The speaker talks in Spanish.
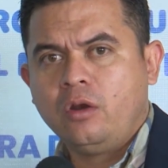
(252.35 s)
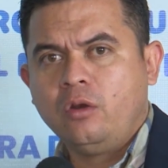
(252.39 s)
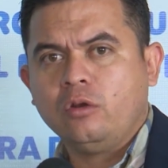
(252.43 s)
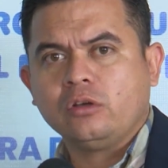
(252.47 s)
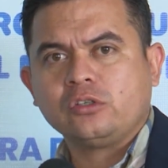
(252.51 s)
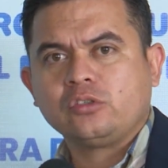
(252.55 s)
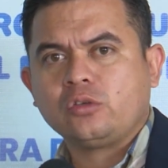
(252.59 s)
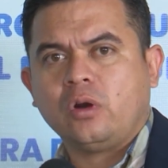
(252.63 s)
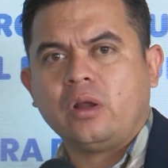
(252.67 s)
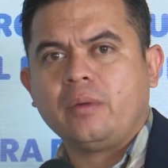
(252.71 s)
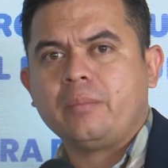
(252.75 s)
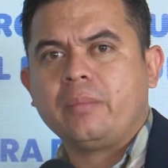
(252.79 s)
no
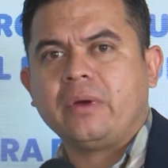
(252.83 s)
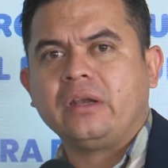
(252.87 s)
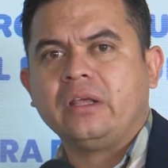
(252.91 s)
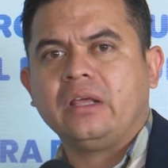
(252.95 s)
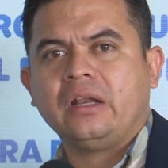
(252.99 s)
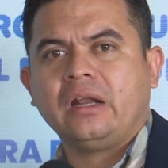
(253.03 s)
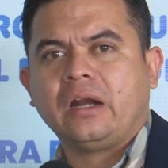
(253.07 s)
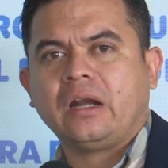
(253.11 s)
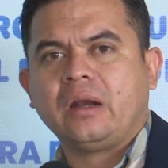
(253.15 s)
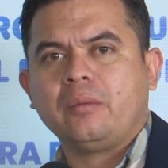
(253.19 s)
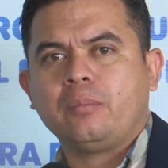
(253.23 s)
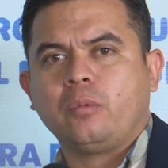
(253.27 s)
no solo es
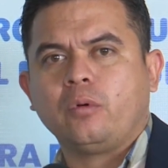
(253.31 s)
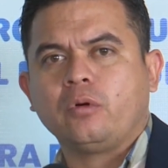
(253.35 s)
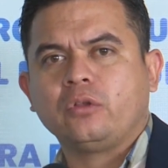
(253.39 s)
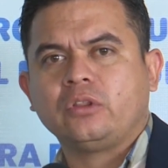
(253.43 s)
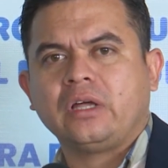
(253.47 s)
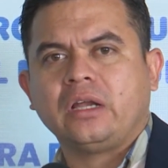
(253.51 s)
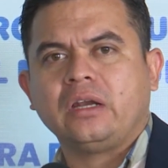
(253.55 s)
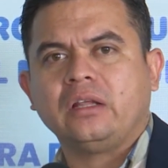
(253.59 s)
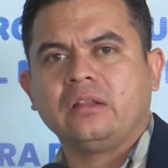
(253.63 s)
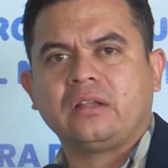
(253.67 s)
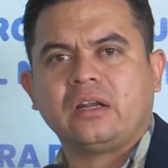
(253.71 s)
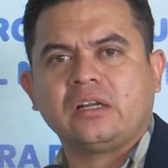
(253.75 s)
venir a
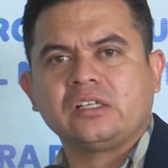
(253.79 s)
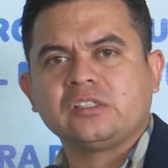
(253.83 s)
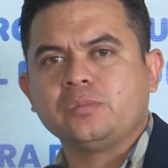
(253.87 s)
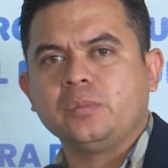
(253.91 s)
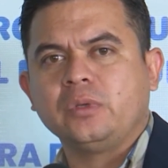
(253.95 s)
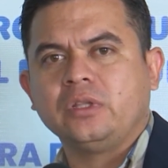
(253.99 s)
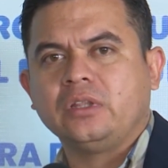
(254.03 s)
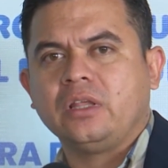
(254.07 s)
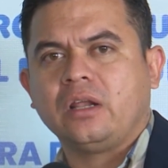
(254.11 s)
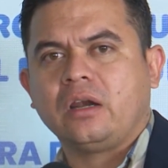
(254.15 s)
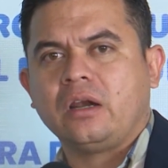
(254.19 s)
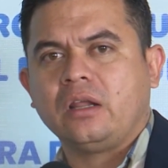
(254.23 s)
reportar y
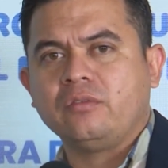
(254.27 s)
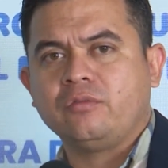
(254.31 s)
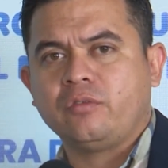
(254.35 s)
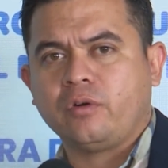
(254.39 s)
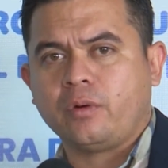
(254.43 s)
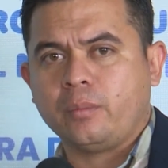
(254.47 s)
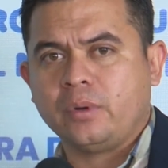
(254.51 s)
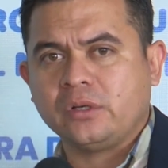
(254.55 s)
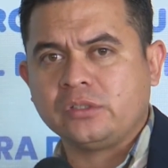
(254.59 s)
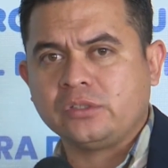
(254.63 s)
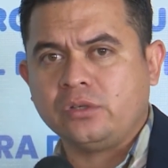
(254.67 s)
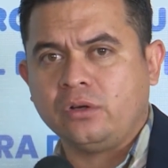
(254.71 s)
transmitir la
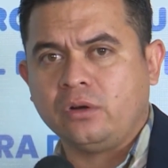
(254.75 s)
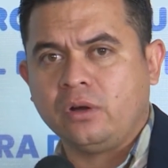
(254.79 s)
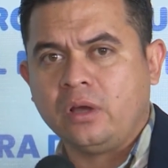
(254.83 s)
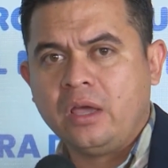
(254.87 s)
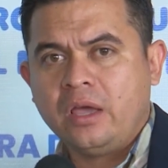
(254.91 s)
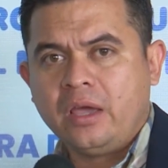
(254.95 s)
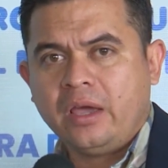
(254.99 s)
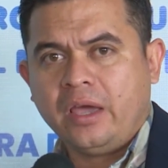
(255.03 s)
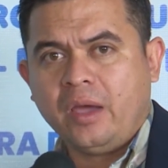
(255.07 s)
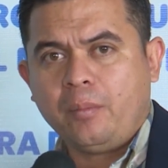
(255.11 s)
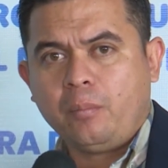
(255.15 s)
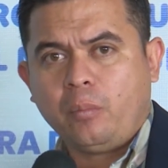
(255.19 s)
información,
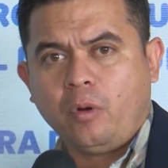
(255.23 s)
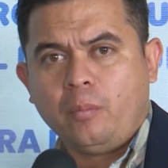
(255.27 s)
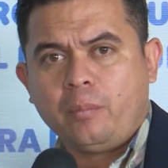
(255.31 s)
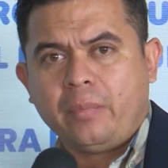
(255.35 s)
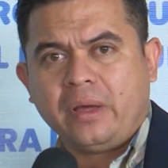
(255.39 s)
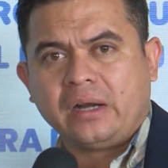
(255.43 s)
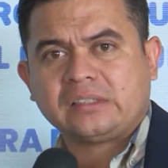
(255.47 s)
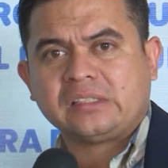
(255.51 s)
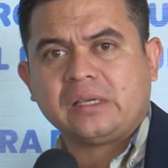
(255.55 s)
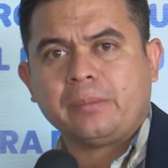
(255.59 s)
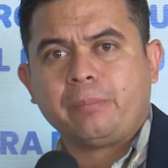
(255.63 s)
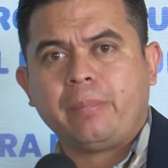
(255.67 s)
es
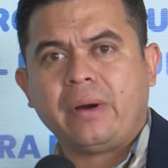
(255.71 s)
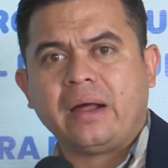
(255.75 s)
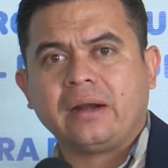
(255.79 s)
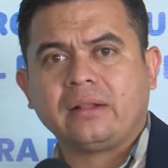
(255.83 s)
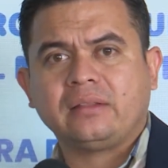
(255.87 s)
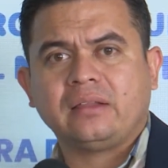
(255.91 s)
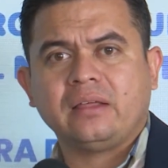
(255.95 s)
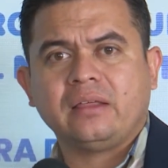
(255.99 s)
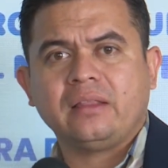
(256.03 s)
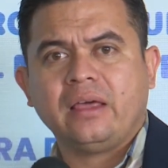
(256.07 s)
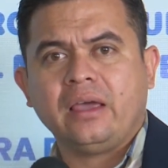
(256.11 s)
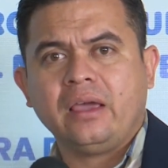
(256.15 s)
volverse
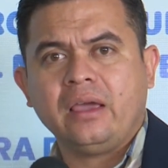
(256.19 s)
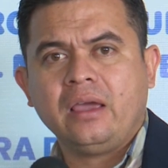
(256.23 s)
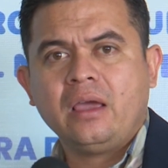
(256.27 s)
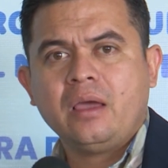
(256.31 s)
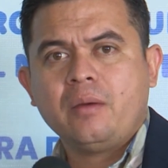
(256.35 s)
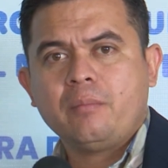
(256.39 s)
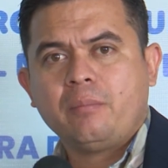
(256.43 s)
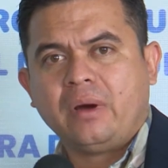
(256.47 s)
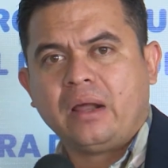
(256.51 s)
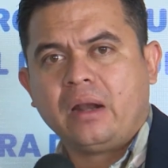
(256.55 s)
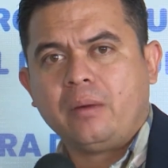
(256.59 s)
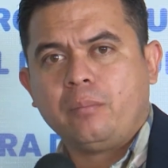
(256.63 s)
parte de
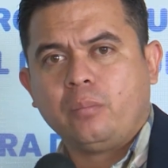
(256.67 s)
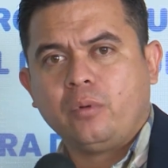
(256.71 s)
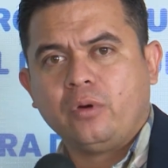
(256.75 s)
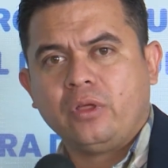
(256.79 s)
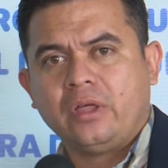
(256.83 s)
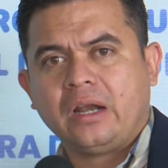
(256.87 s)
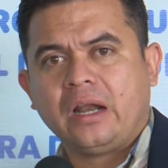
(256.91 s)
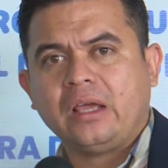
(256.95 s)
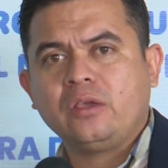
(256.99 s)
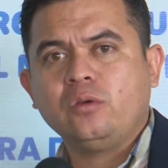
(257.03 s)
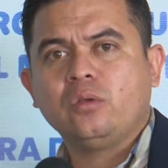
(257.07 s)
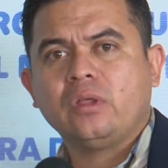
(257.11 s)
para
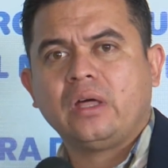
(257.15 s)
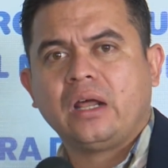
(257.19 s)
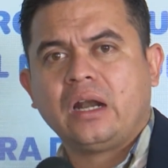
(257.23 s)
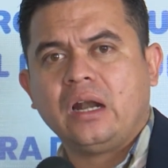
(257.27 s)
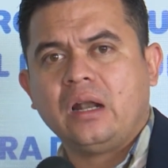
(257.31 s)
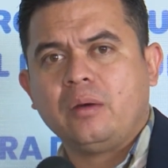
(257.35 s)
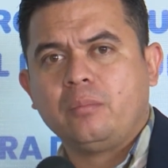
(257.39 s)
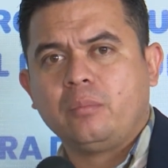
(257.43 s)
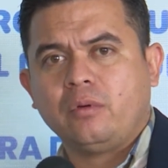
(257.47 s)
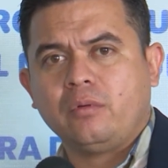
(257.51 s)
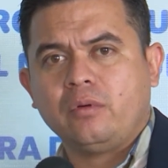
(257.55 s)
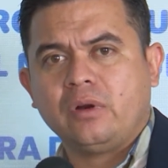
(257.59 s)
poder ayudar a
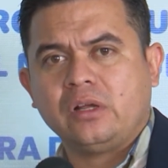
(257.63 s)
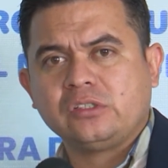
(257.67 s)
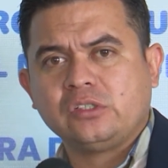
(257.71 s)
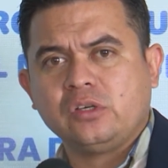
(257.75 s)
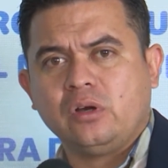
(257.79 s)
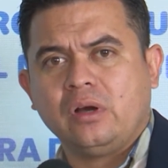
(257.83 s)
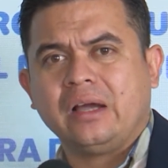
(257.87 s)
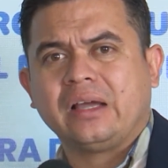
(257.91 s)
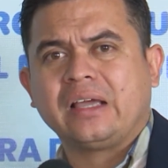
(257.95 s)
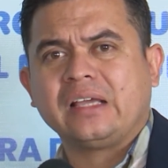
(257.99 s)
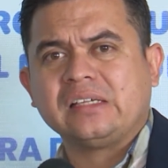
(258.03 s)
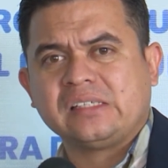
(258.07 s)
la
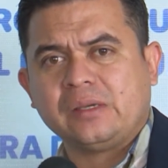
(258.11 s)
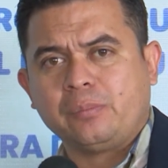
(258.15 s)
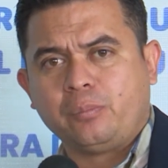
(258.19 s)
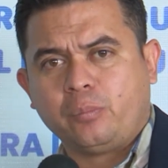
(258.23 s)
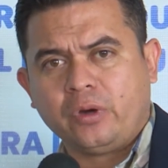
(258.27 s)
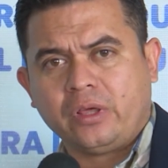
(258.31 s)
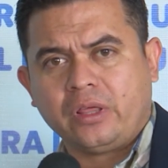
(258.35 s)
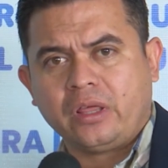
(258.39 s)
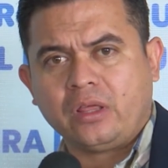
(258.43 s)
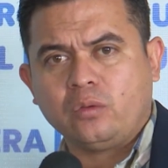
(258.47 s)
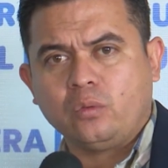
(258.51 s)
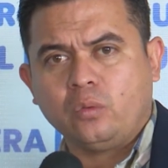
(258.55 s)
población a que se
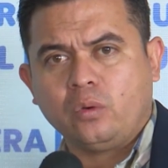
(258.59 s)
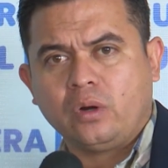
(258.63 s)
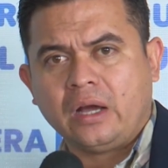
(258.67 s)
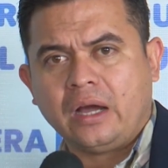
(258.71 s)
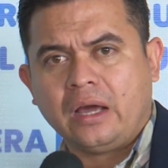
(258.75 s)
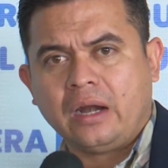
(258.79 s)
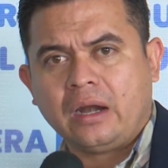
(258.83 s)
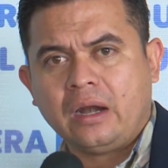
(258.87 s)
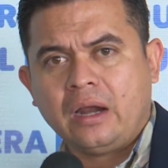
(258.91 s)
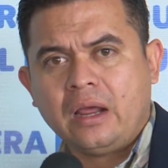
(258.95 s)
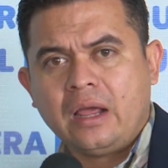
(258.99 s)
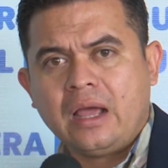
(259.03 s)
pueda
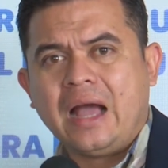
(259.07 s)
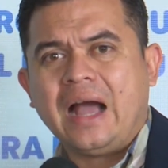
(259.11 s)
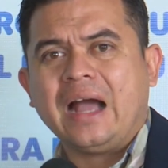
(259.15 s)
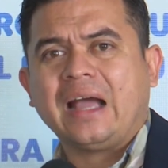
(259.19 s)
educar,